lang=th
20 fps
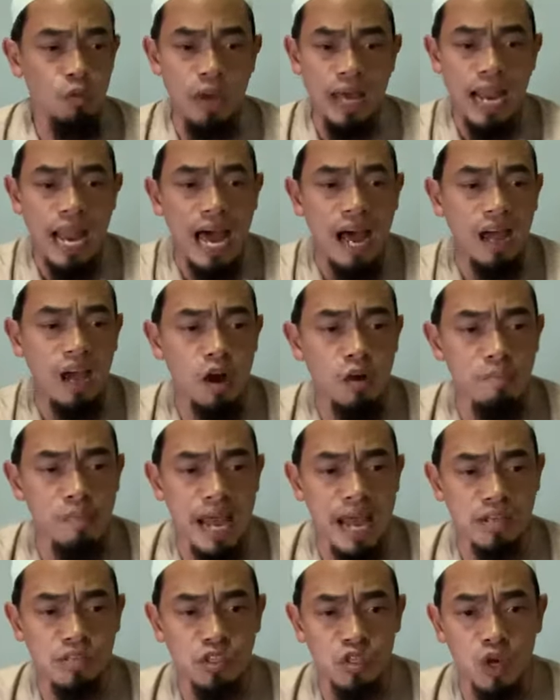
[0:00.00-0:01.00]
เวลาเขาแบ
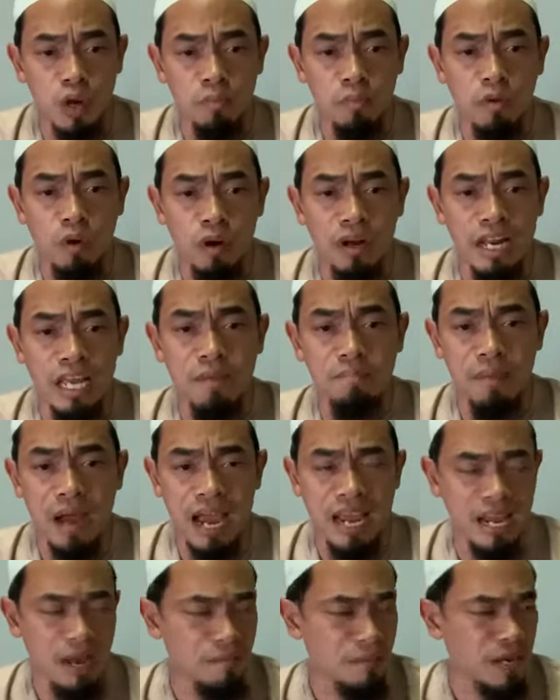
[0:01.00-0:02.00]
กศพคนนี้ไป
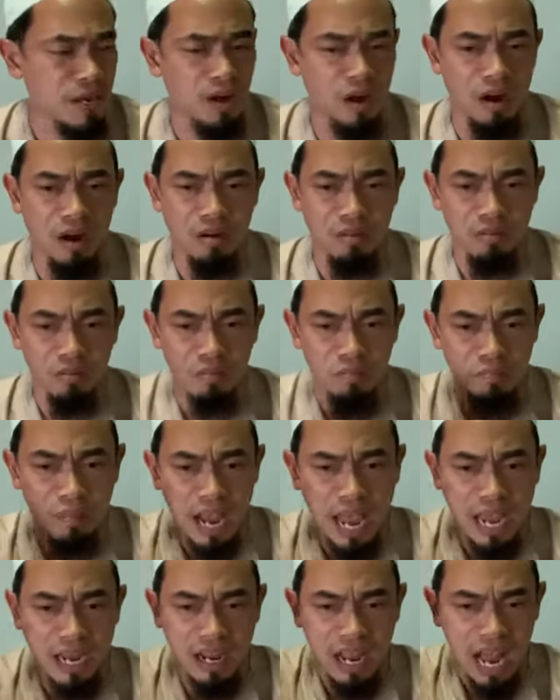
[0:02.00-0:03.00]
อะพี่น้องแบ
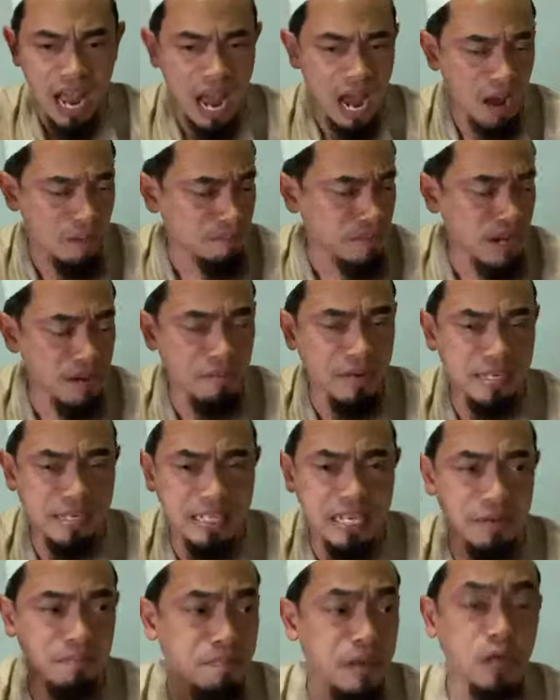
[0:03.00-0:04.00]
กหามไปมัส
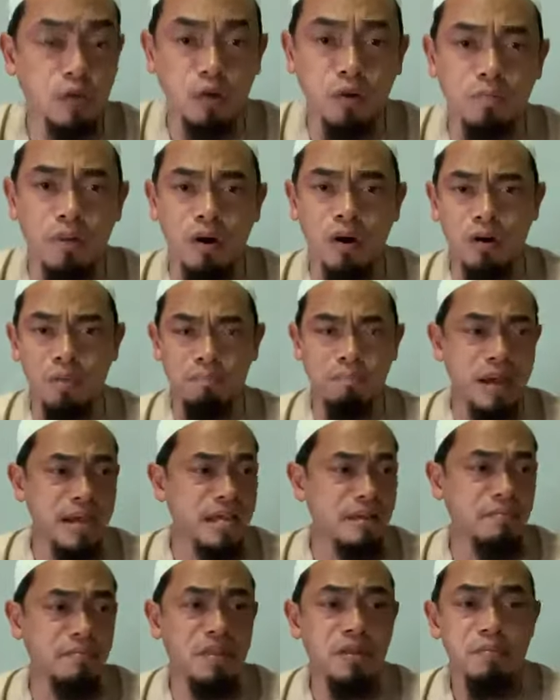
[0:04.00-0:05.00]
ยิดไปกุโบร์ไป
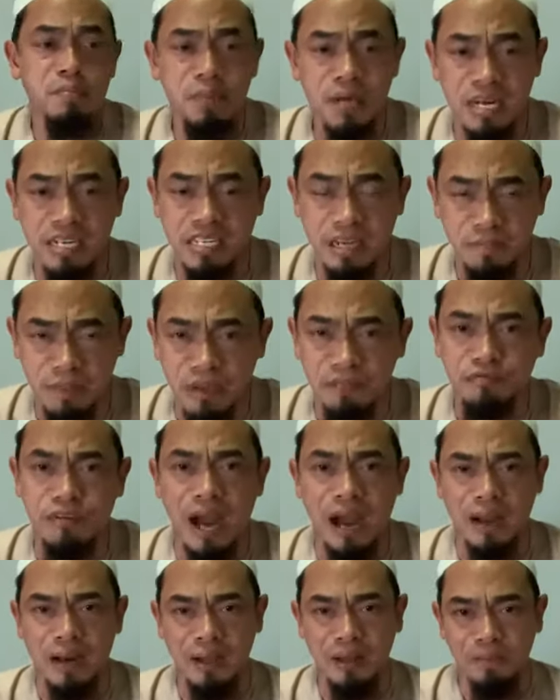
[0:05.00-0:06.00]
เพื่อจะไป
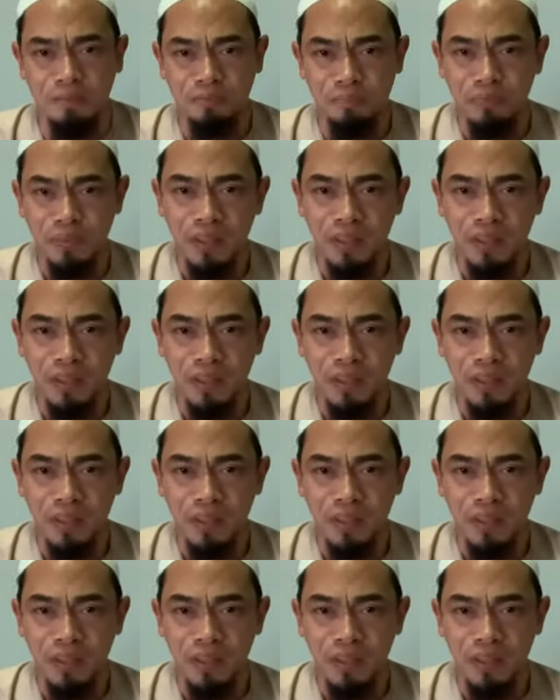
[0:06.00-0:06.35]
ฝังเนี่ย